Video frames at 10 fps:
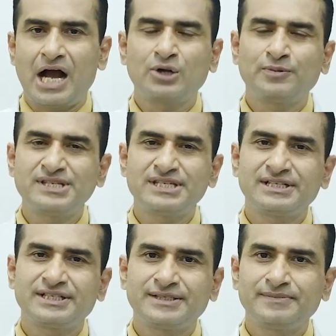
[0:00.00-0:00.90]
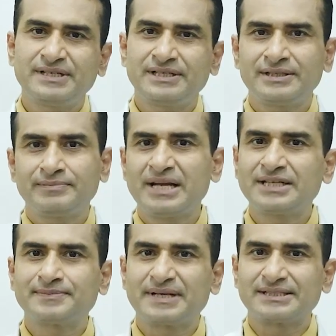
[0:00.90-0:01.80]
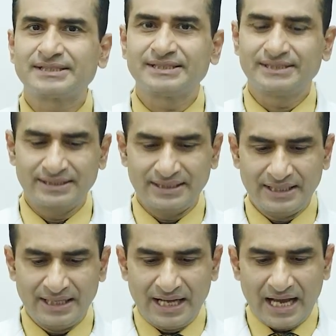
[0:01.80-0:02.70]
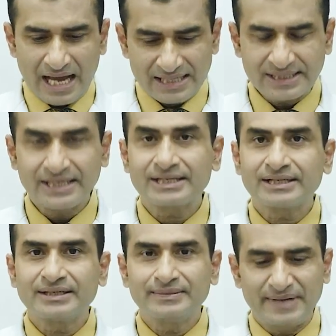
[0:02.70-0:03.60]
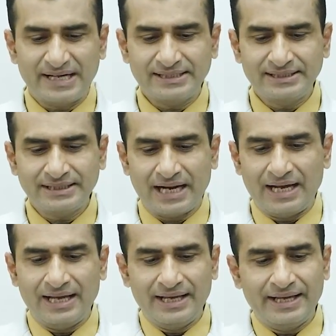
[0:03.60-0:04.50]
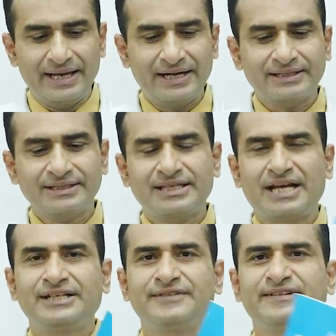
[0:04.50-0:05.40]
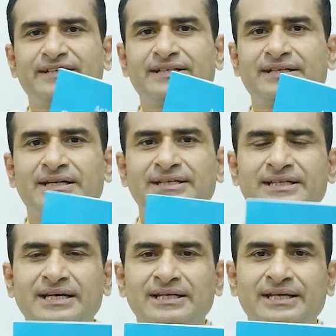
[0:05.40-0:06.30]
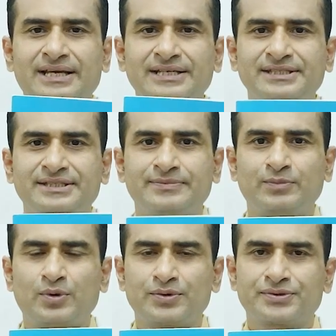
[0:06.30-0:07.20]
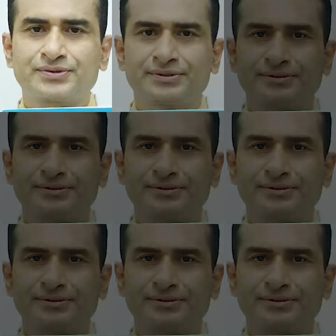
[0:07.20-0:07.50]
আকুপাঞ্চার ট্রিটমেন্ট ইন বেলস প্যালসি আজকের ম্যাগাজিনটা একটা সায়েন্টিফিক ক্লিনিক্যাল কেস রিপোর্টস